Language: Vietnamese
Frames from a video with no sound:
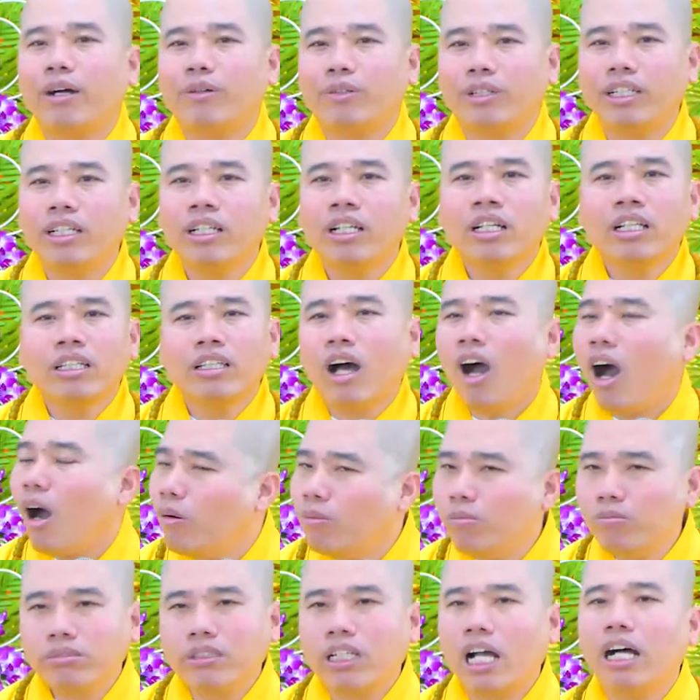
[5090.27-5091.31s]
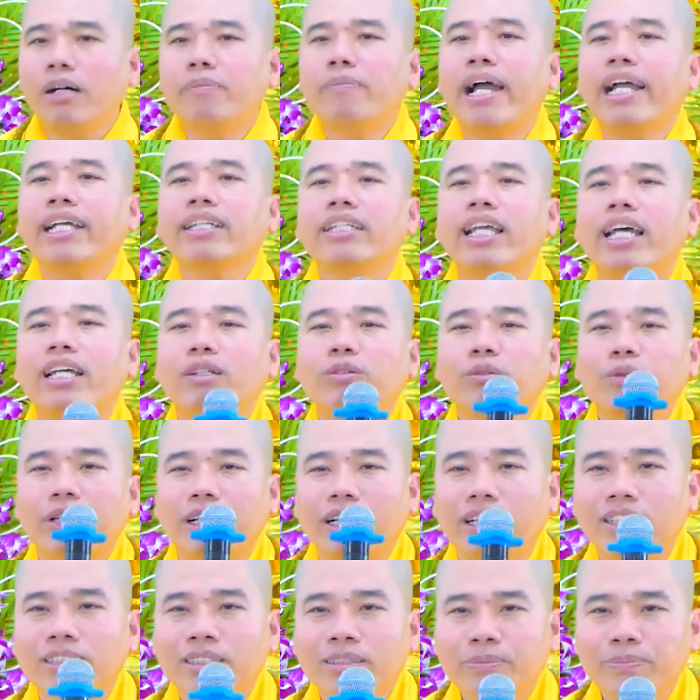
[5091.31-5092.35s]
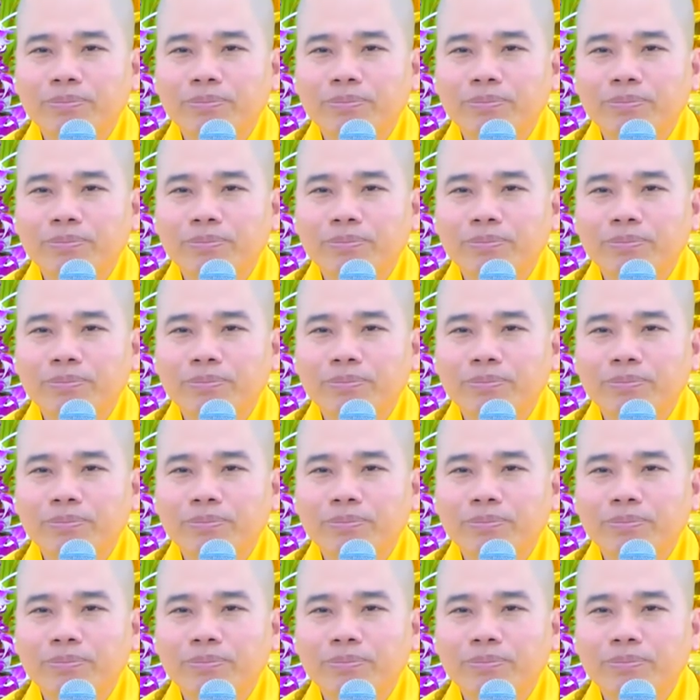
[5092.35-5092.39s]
nào đi. Không, sợ mai chết quá.